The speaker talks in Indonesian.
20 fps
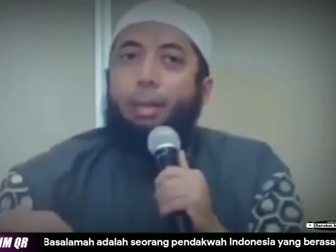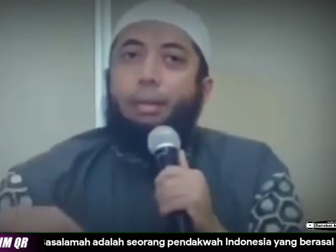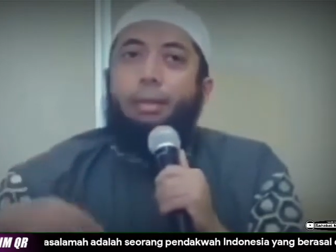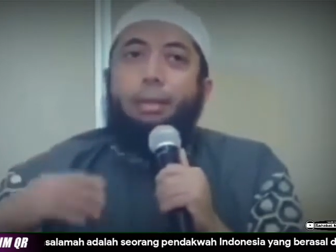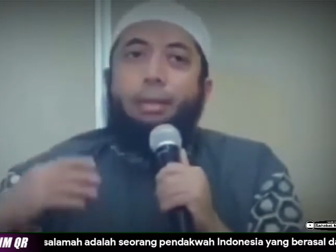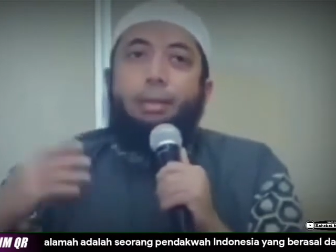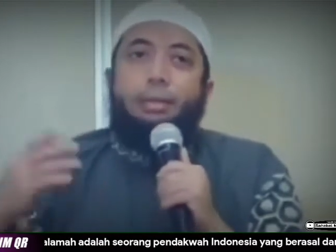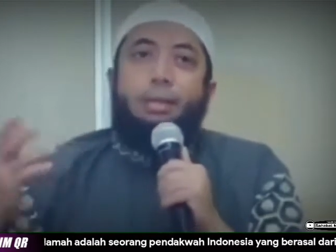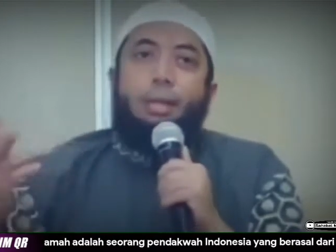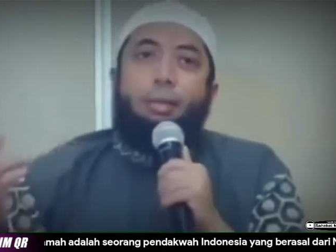
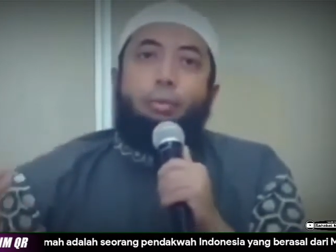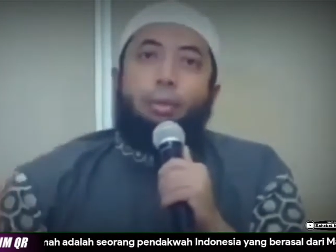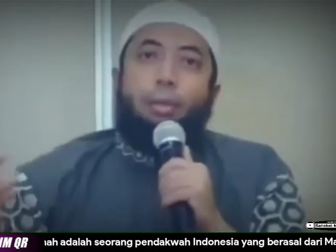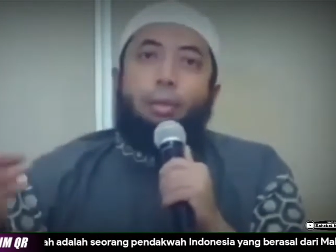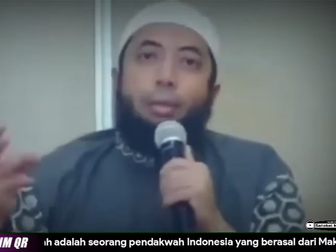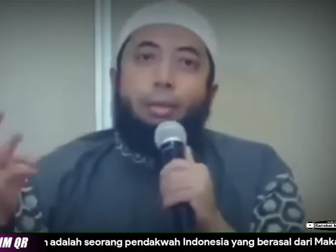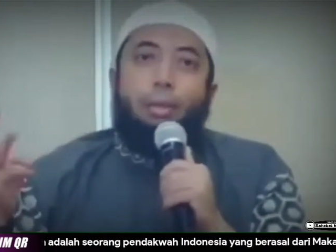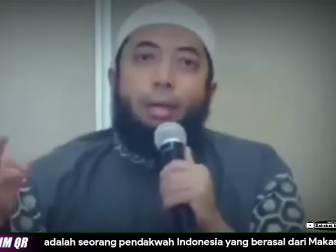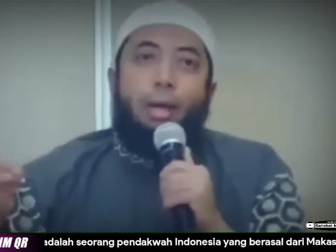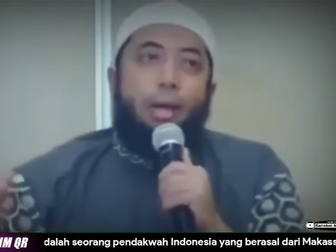Berangkatlah ke
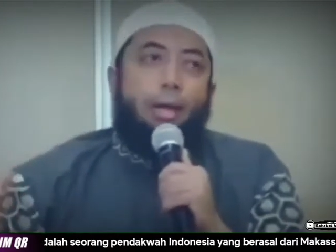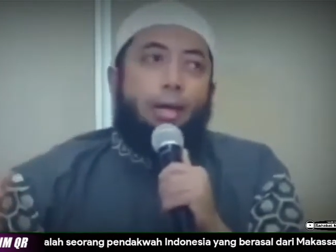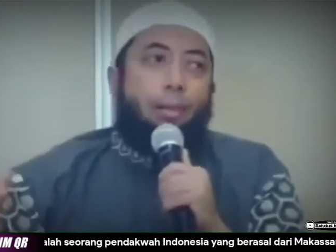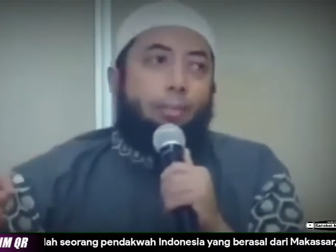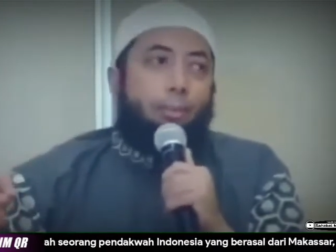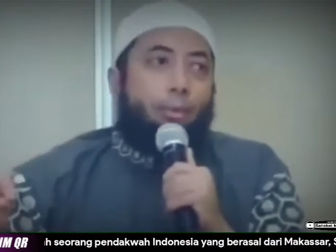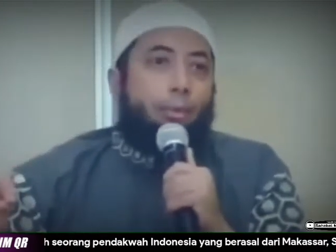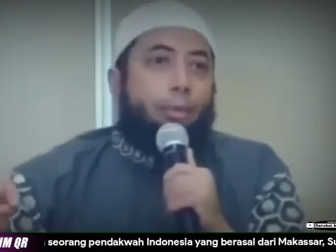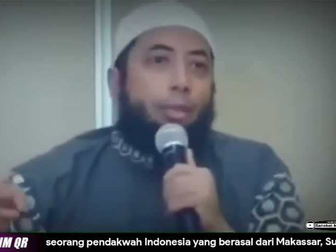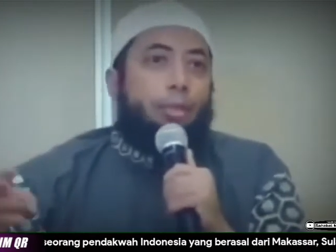Saudi tiga
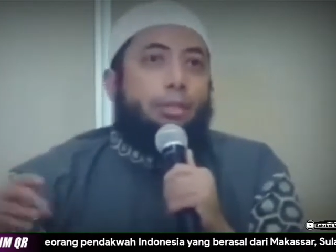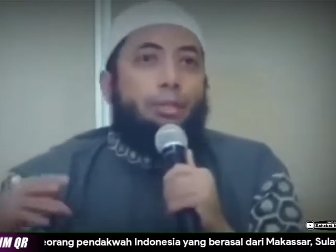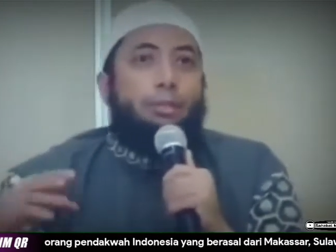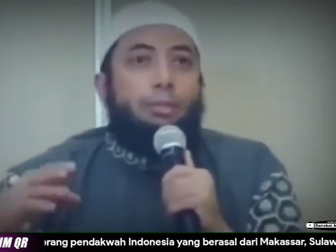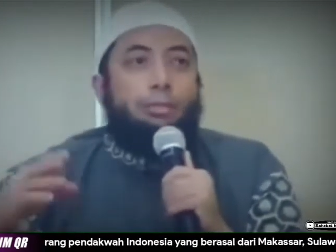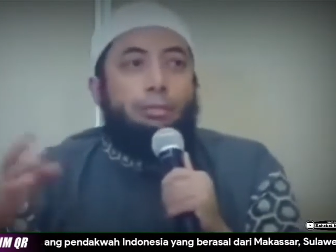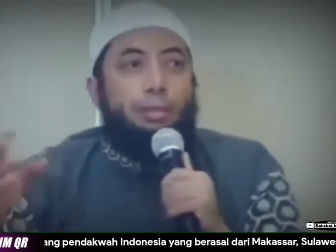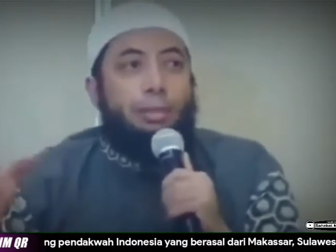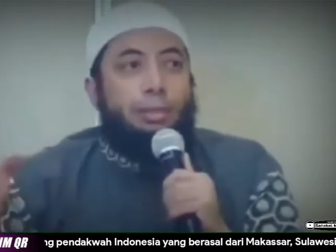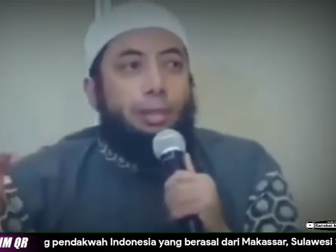hari
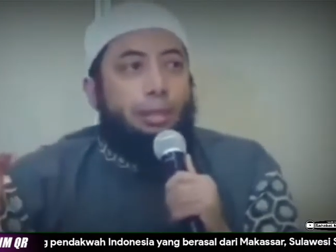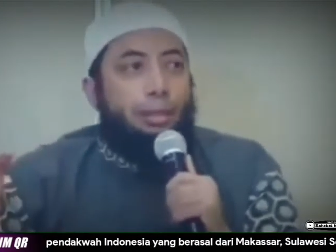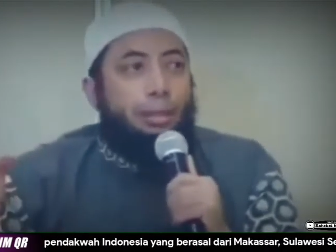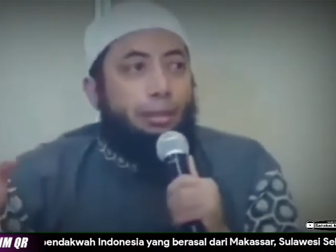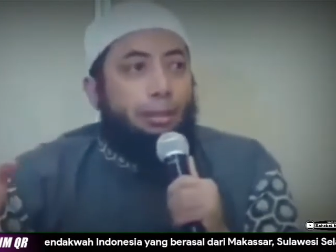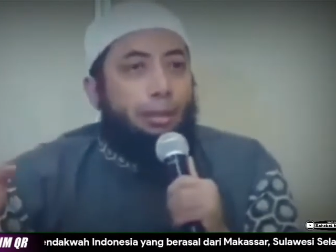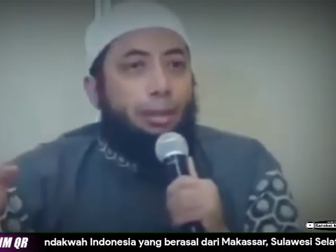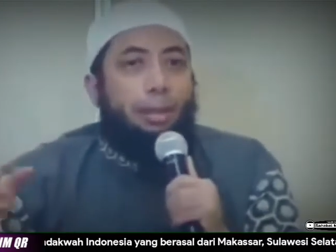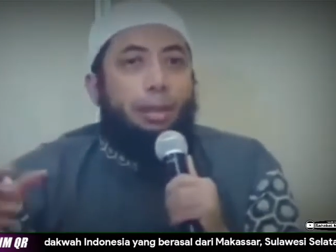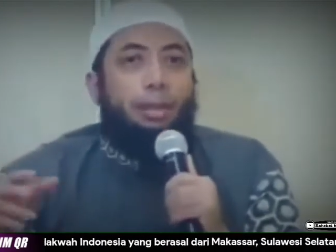proses visa
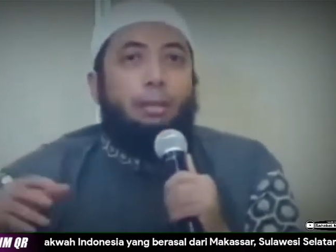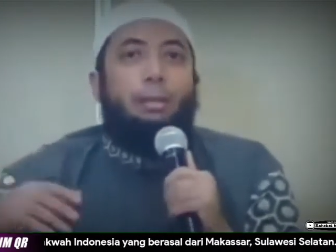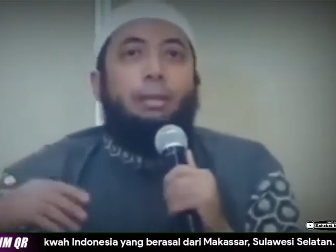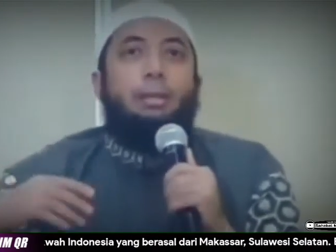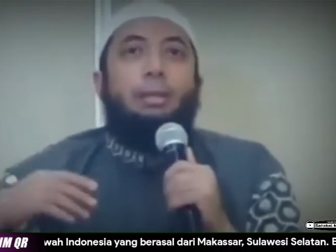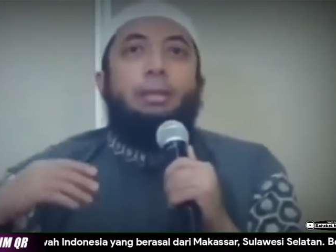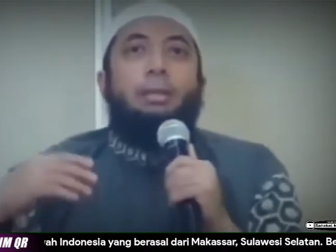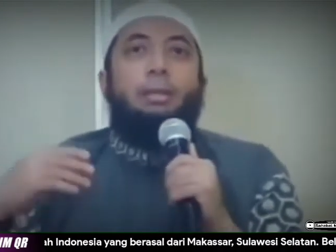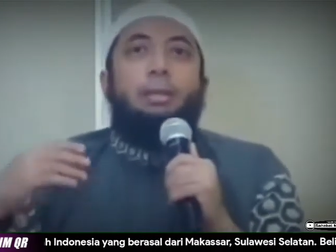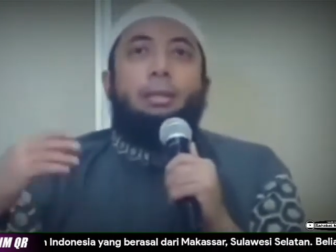dan
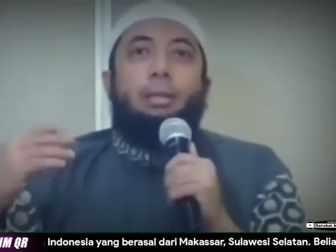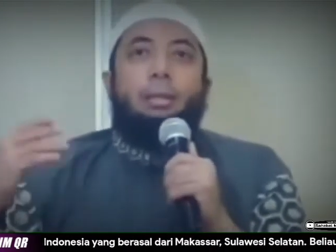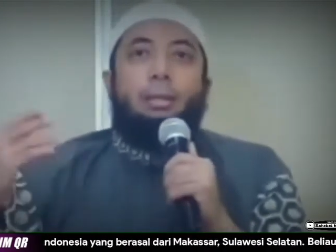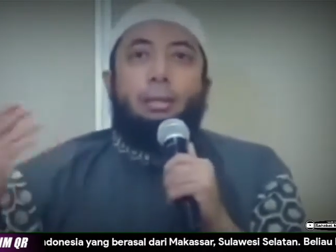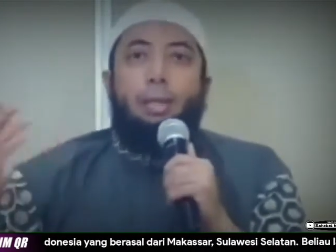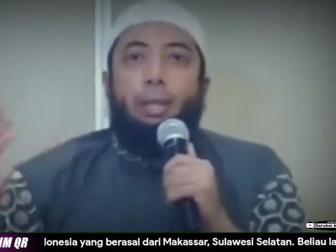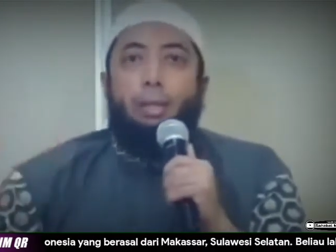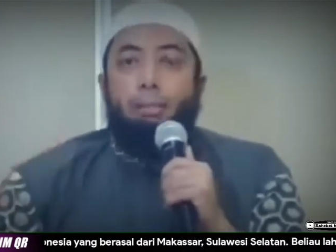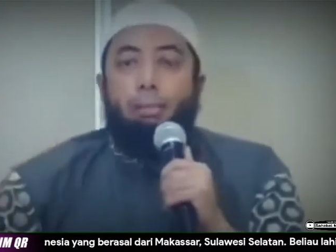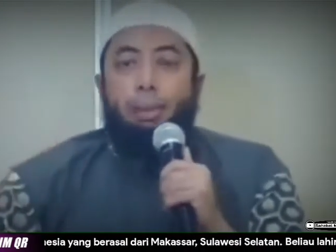tiket
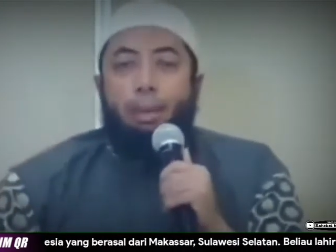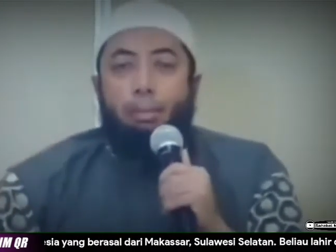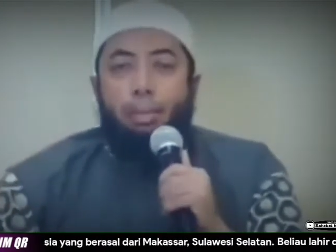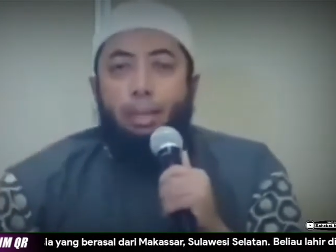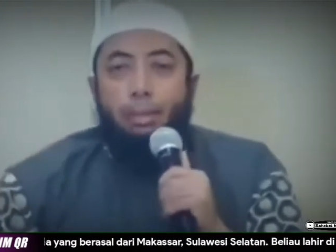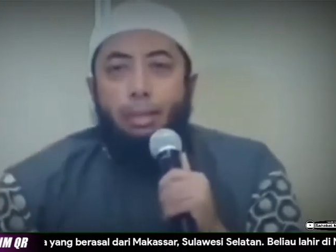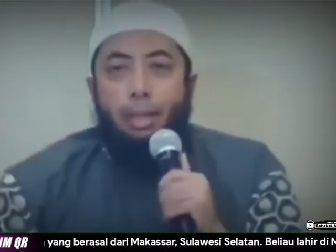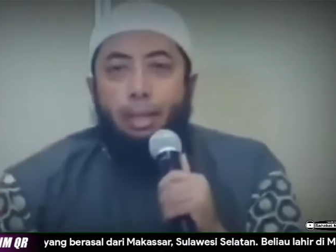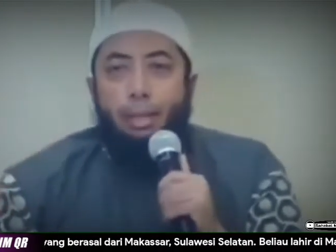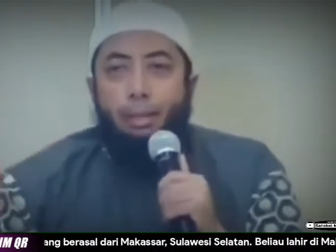dari 14
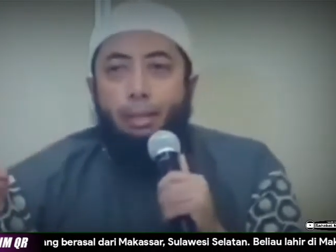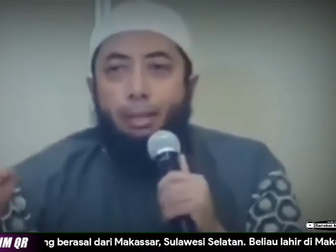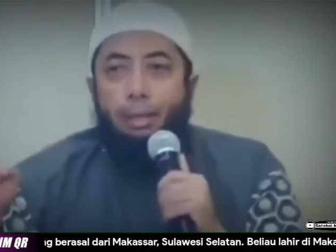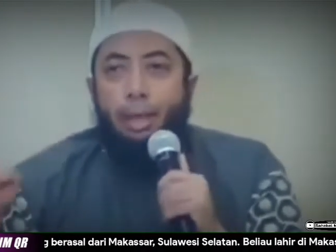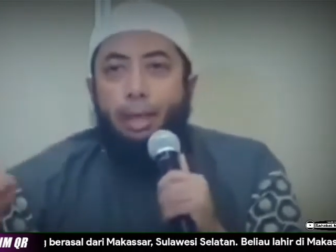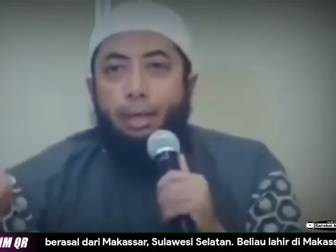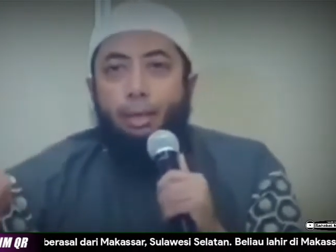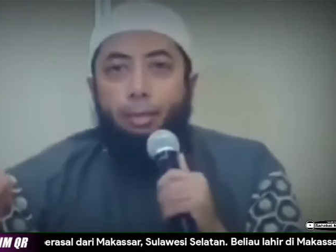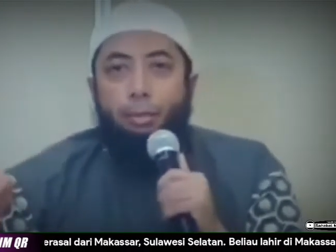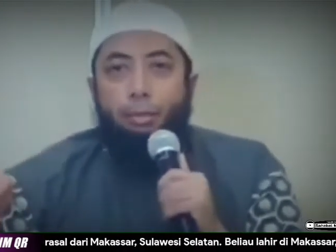hari
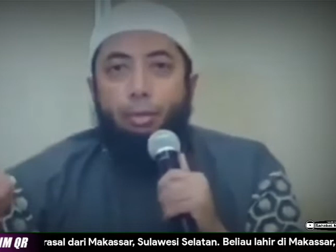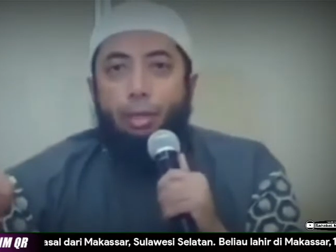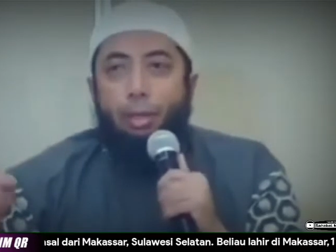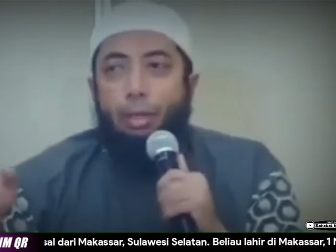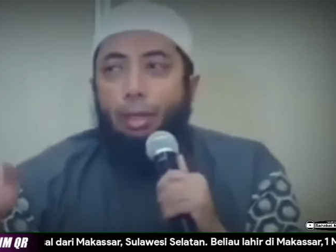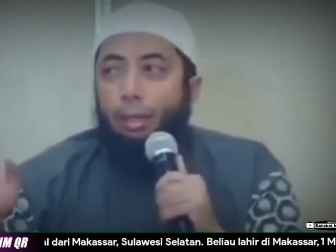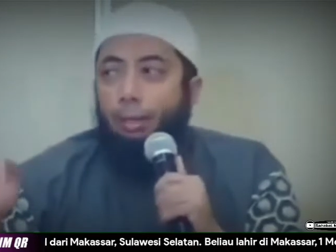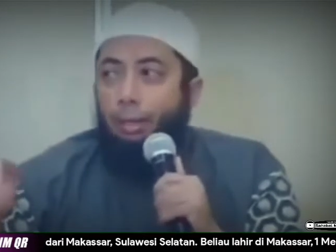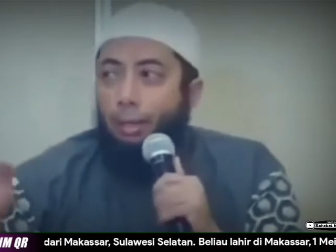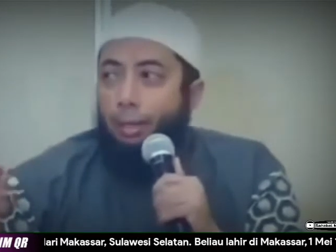tiga hari sudah
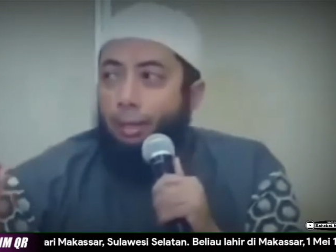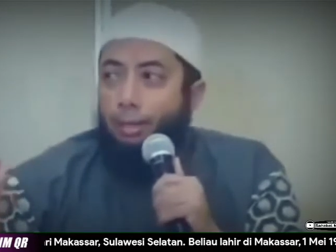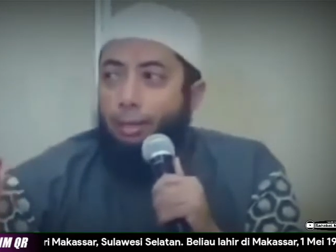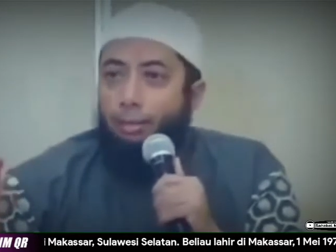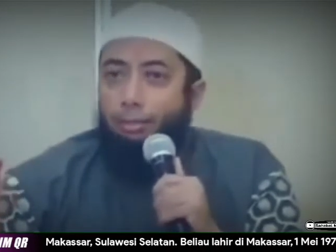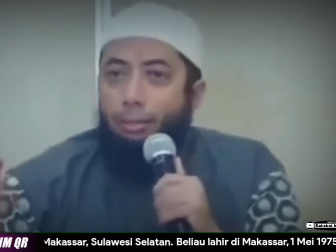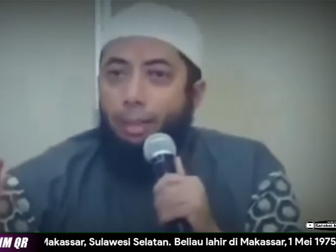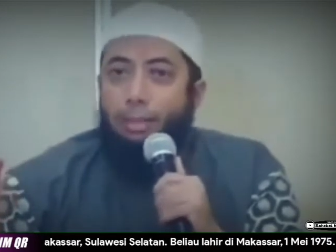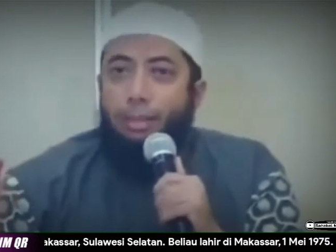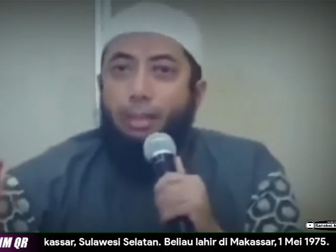hilang tinggal
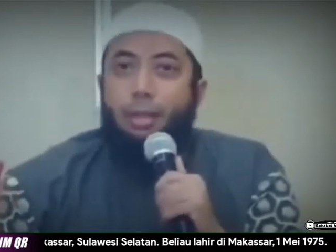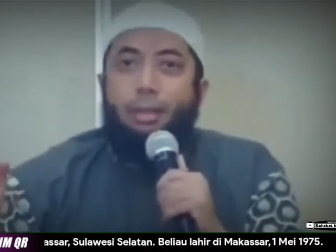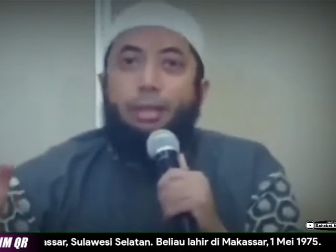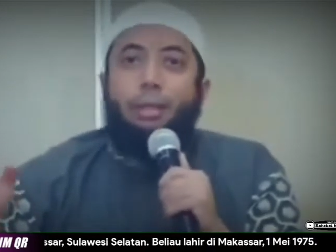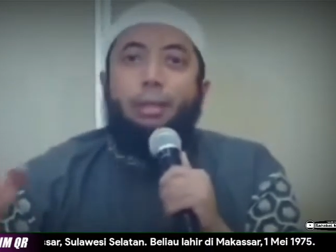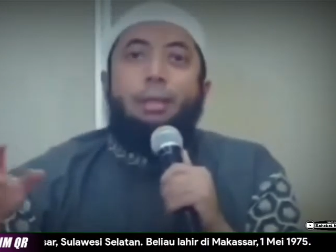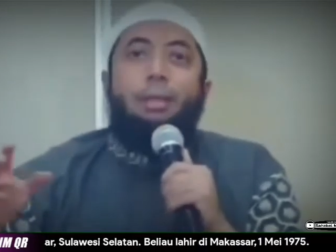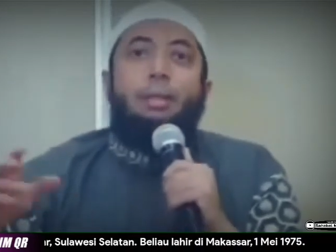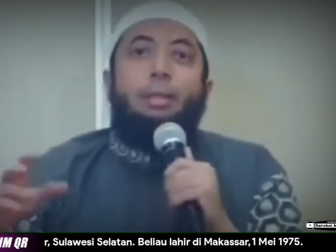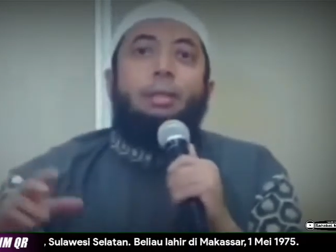11
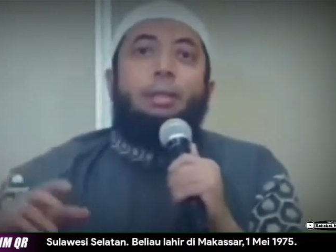hari.